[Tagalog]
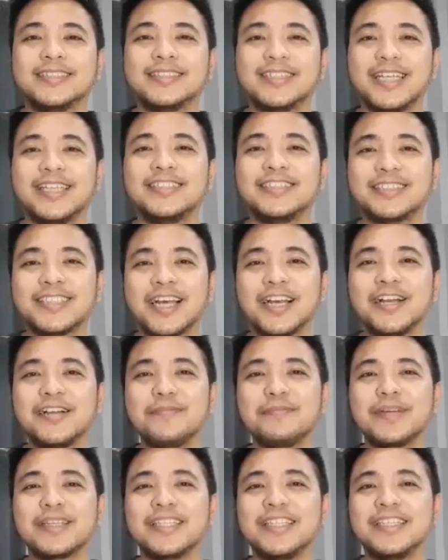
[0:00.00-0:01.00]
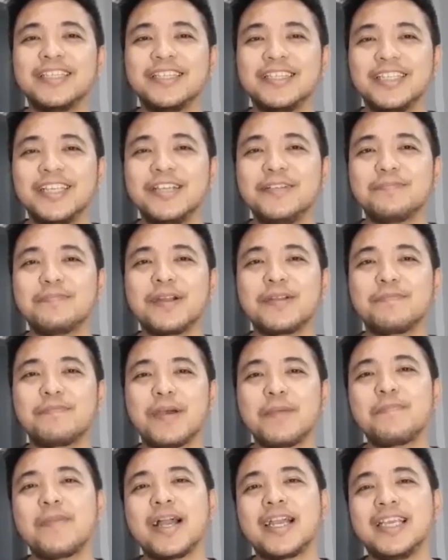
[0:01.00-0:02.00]
Sa isang matinding
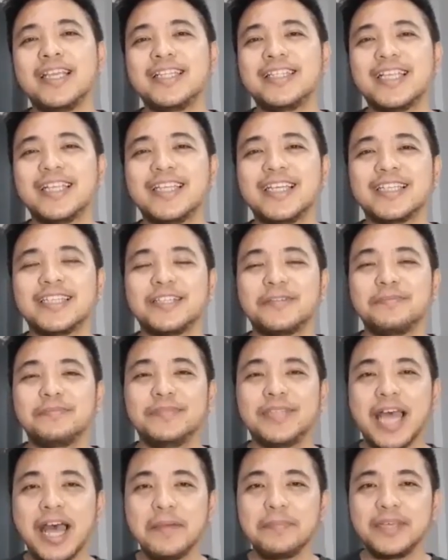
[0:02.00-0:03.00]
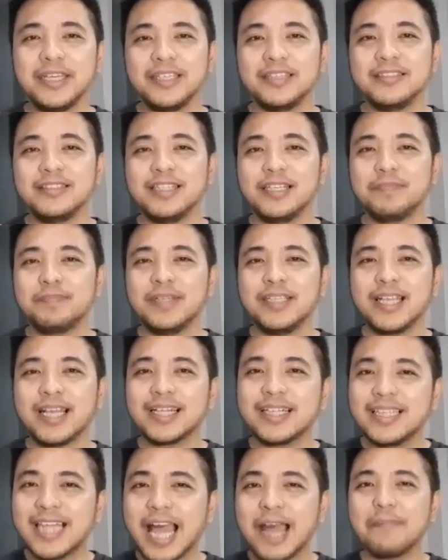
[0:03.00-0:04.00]
pagpapakita ng damdamin,
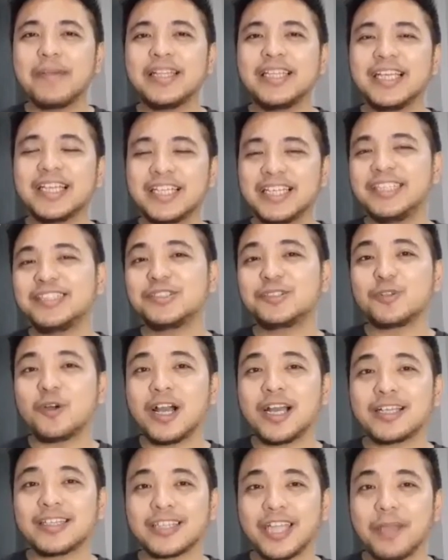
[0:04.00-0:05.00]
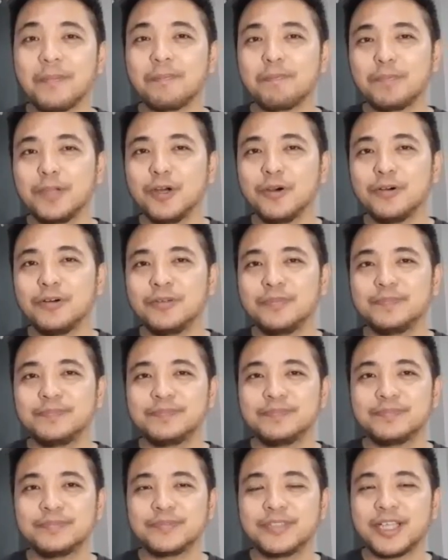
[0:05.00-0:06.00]
ipinaglaban ni Kristo ang templo.
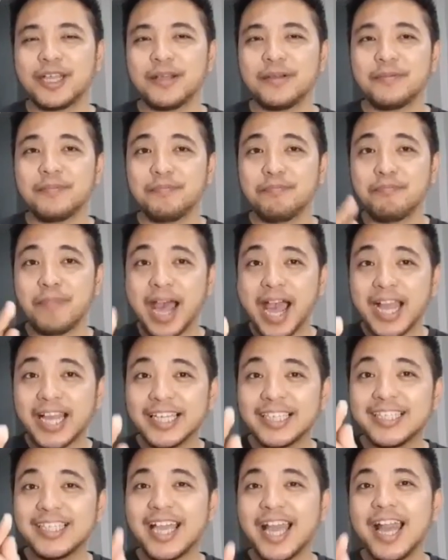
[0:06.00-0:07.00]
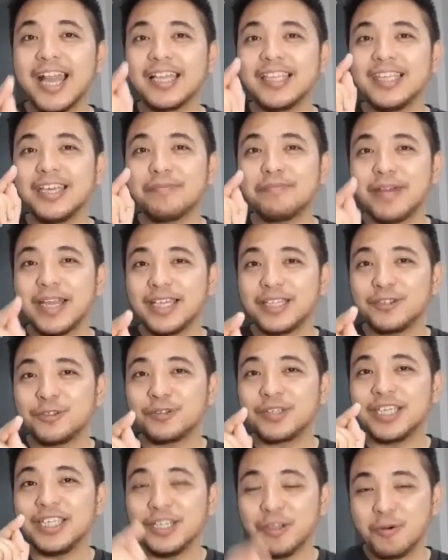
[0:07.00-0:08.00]
Bakit nga niya ba ito
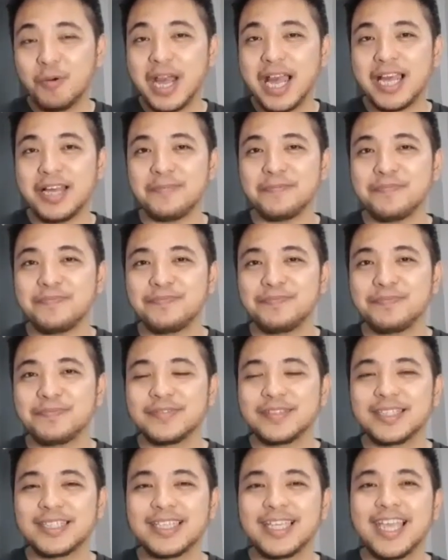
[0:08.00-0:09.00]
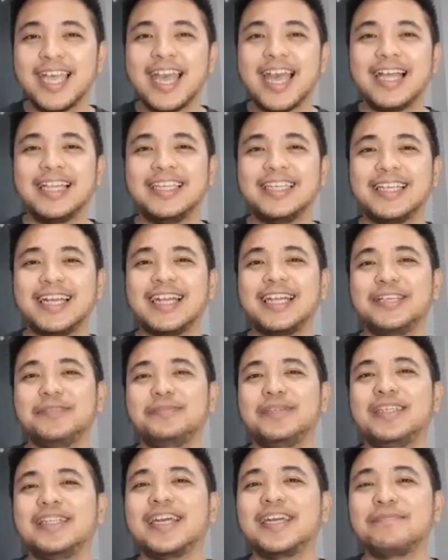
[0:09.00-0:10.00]
ginawa? Halika
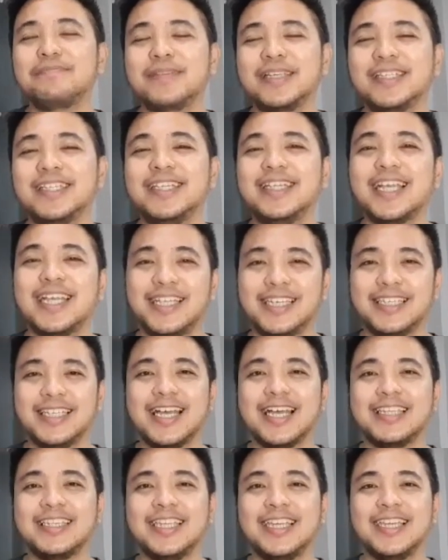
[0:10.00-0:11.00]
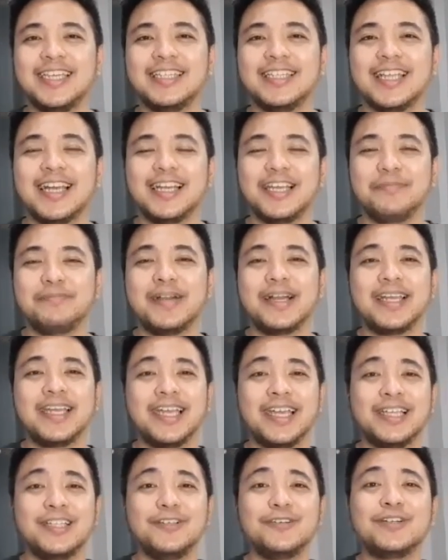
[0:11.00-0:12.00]
kaibigan, pag nilayan natin ang
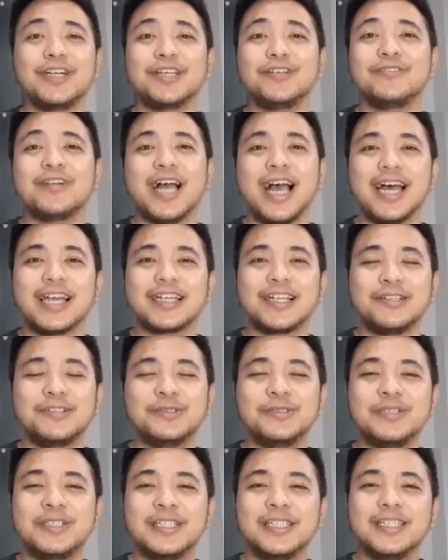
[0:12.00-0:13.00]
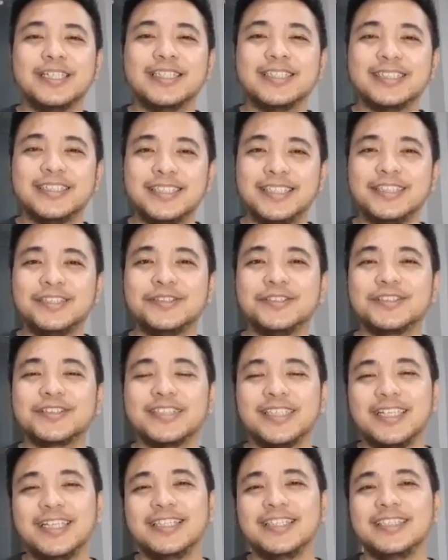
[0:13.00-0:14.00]
ebanghelyo ngayong araw dito
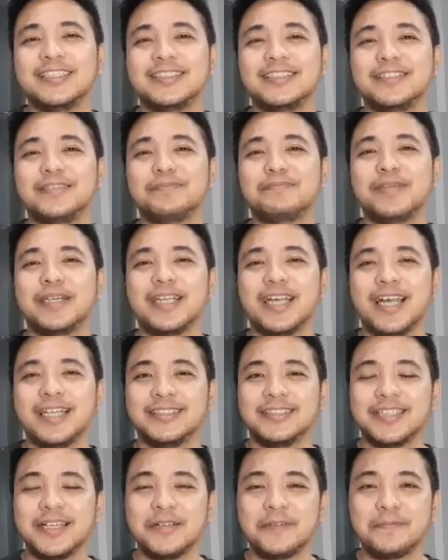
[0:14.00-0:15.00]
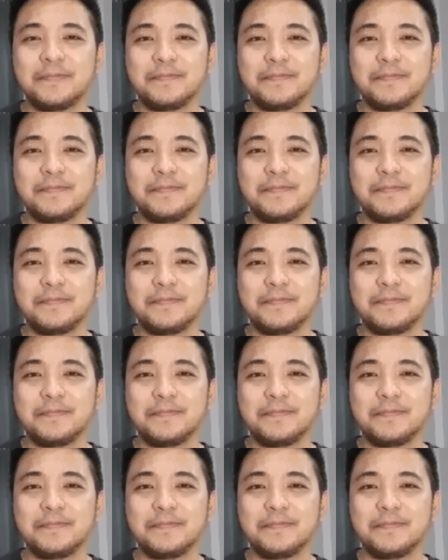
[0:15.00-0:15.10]
sa landas ng pag-asa.